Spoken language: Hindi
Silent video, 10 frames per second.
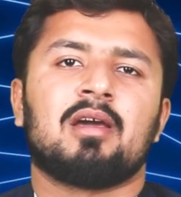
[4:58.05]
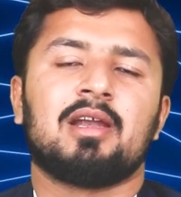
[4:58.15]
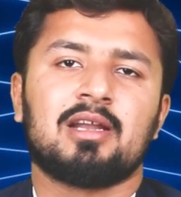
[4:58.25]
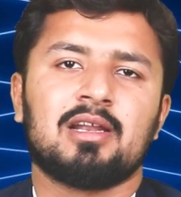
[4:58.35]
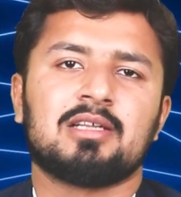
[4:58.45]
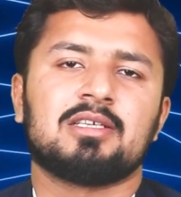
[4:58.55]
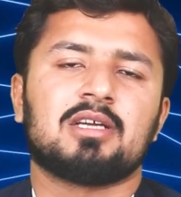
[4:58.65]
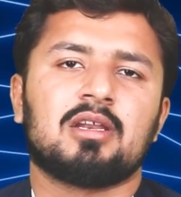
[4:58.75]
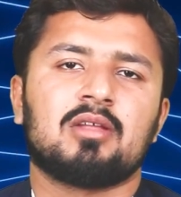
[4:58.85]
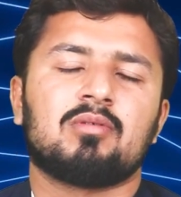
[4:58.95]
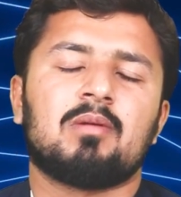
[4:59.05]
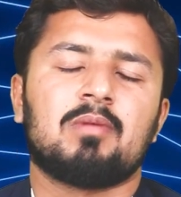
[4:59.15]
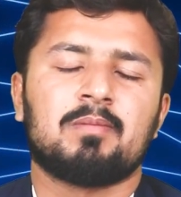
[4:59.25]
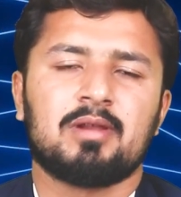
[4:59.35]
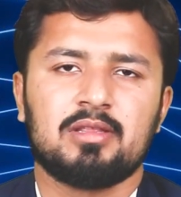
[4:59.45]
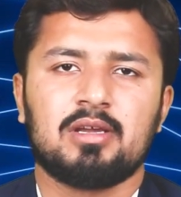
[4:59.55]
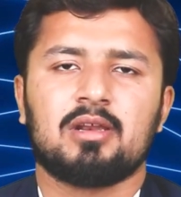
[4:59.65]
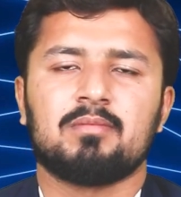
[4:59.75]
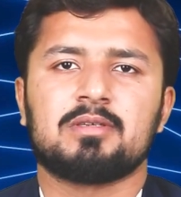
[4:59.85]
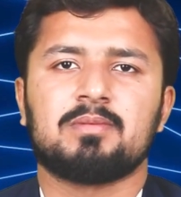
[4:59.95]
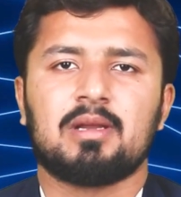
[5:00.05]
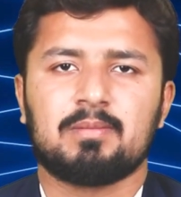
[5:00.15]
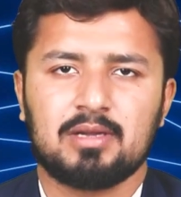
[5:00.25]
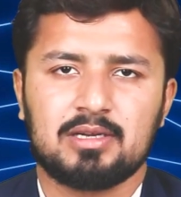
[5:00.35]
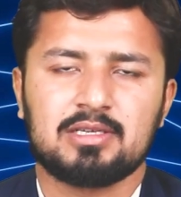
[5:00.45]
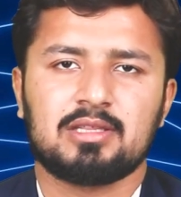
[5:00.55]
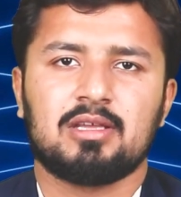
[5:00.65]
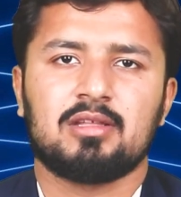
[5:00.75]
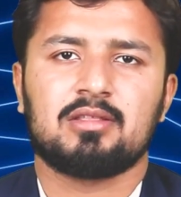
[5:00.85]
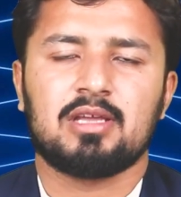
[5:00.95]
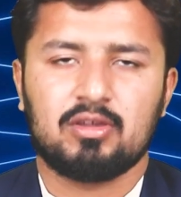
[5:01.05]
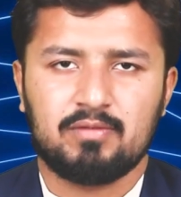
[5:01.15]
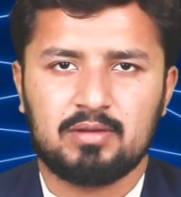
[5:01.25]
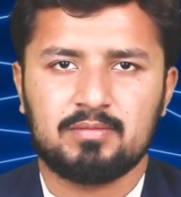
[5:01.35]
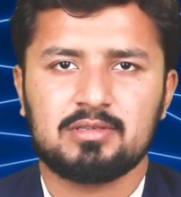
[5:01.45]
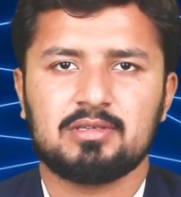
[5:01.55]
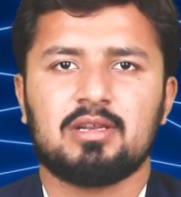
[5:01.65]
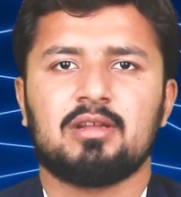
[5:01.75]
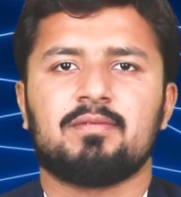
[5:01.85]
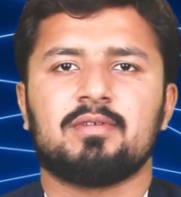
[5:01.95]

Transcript: रेट एनालिसिस करना है तो आप हमारे दिए गए नंबर पर रबता कर सकते हैं थैंक यू वेरी मच अल्लाह